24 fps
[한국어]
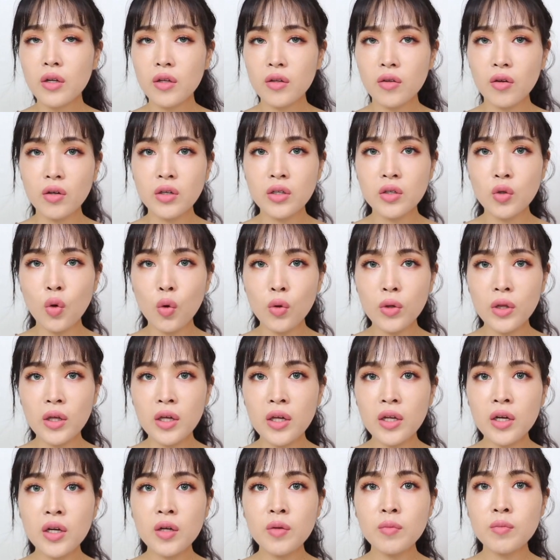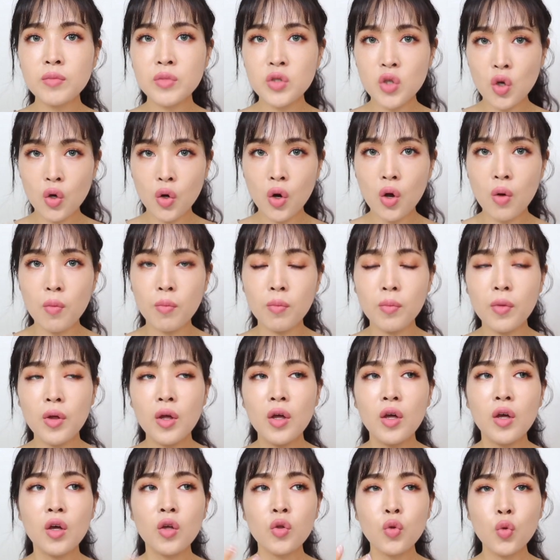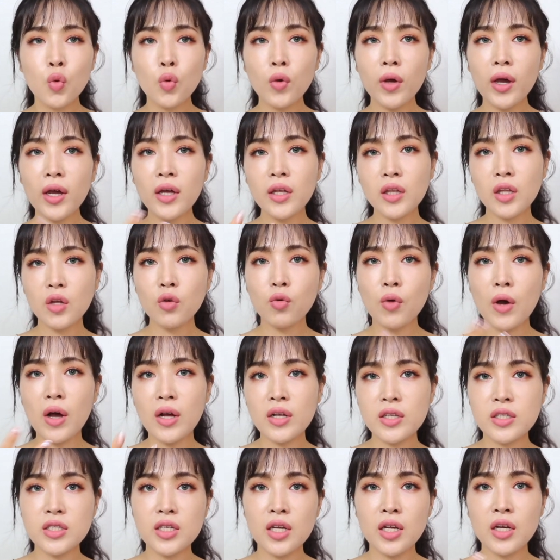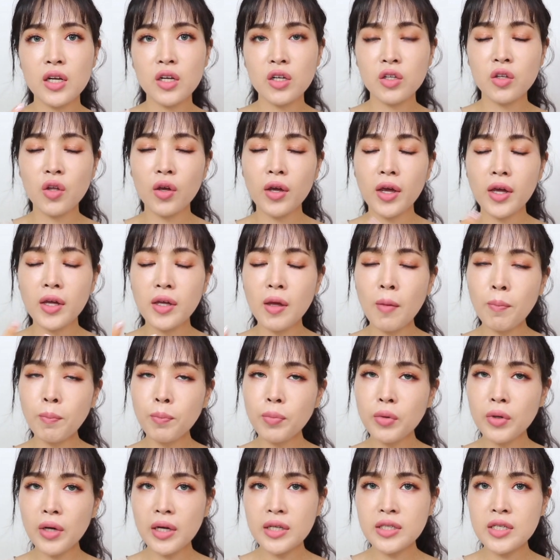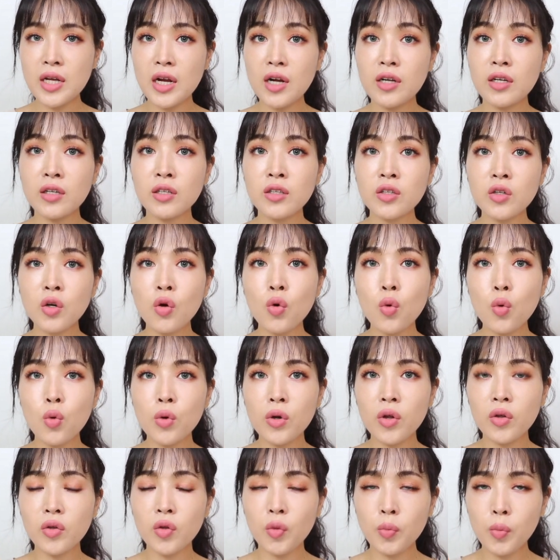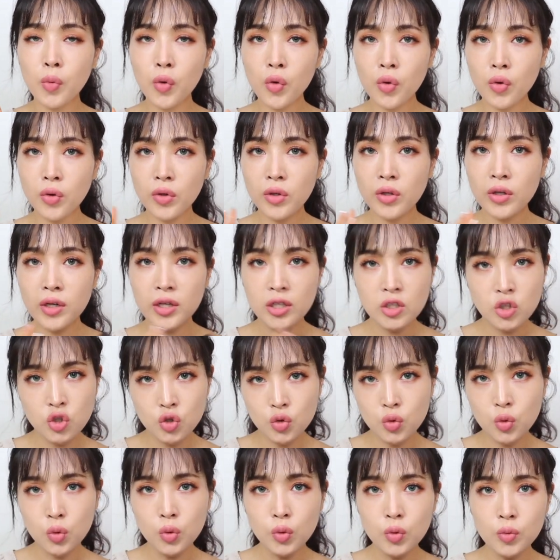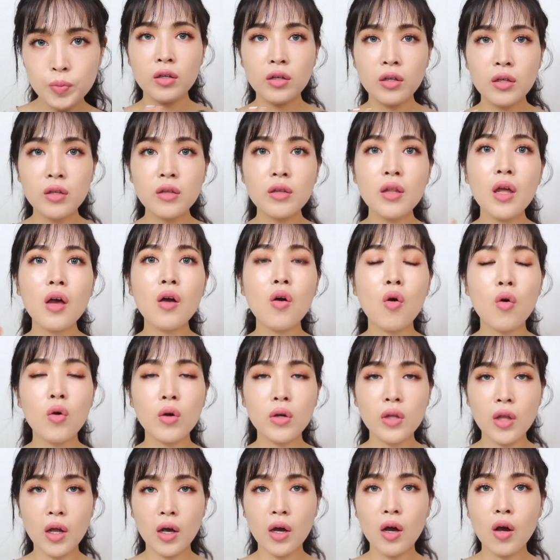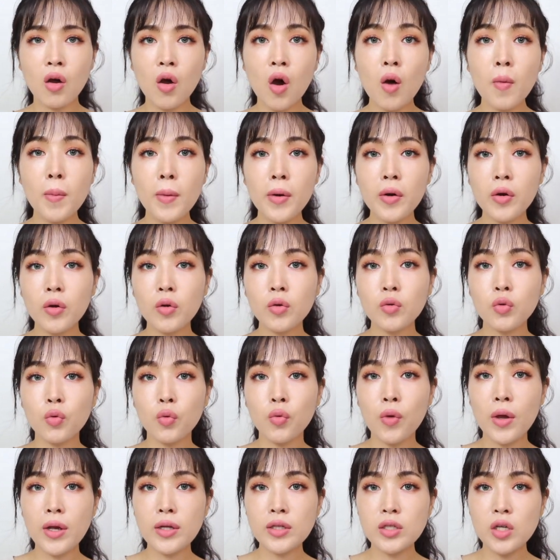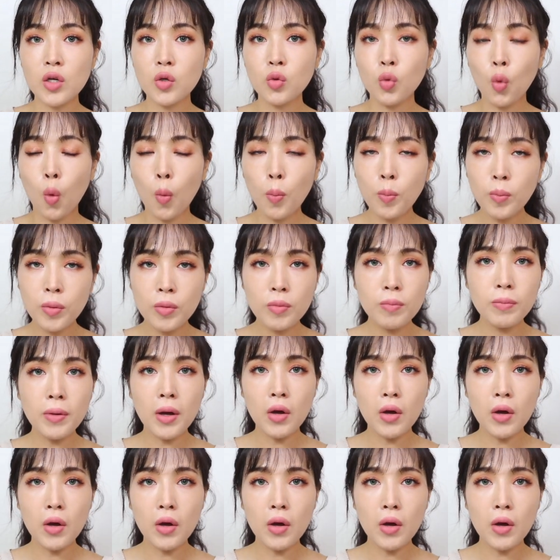그래서 그러니까 그런 이름처럼 속에 있는 광채를 되게 예쁘게 잘 끌어올려서 표현을 해주고 근데 거기다가 커버력은 또 굉장히 높은